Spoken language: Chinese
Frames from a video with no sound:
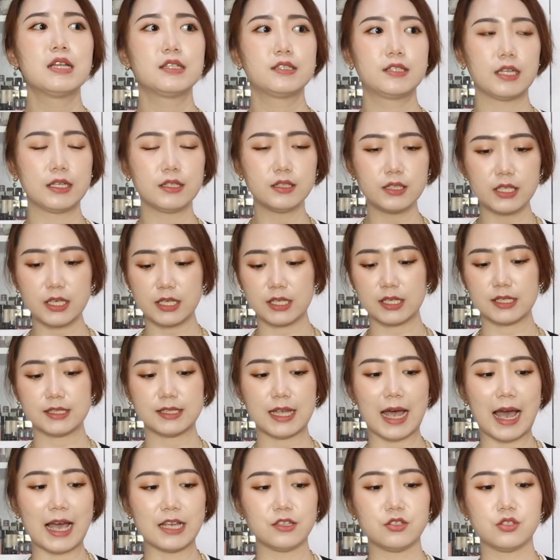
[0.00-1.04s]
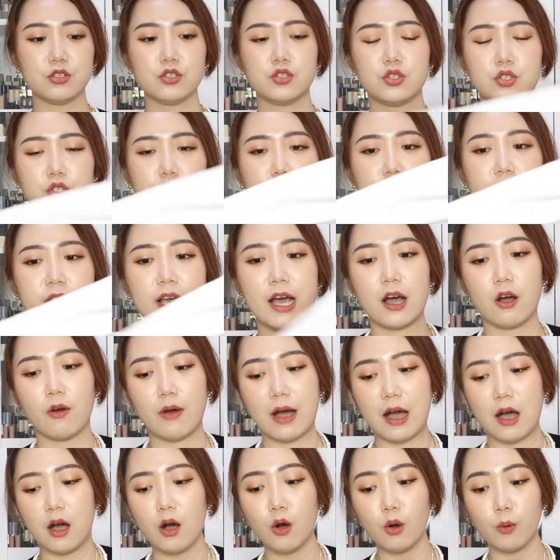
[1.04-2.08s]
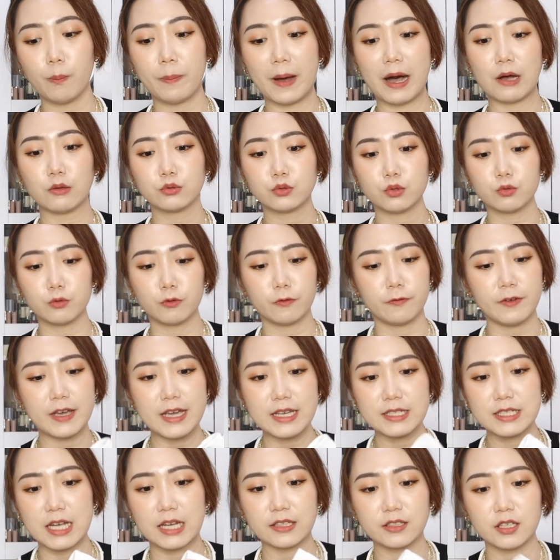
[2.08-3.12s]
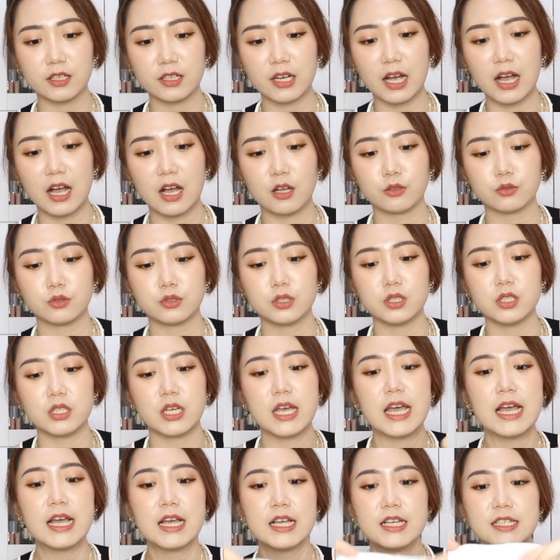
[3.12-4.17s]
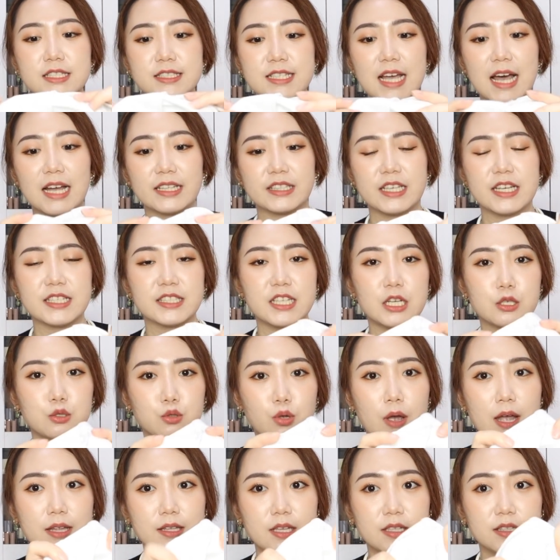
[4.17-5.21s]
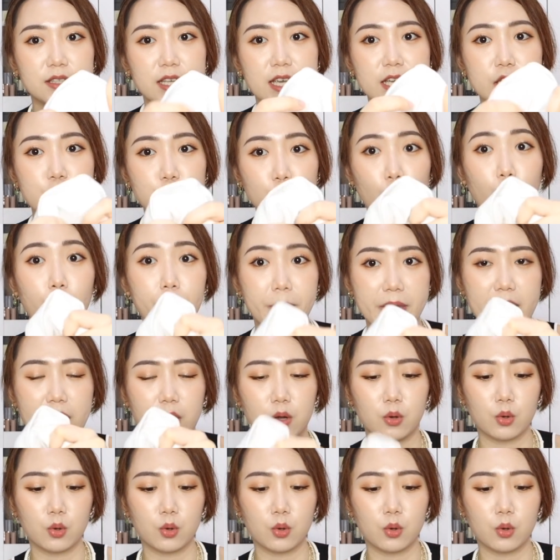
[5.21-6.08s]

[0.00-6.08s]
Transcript: 整体的材质、质料啊，厚薄度非常的刚好，就是。夏天在穿的那一种棉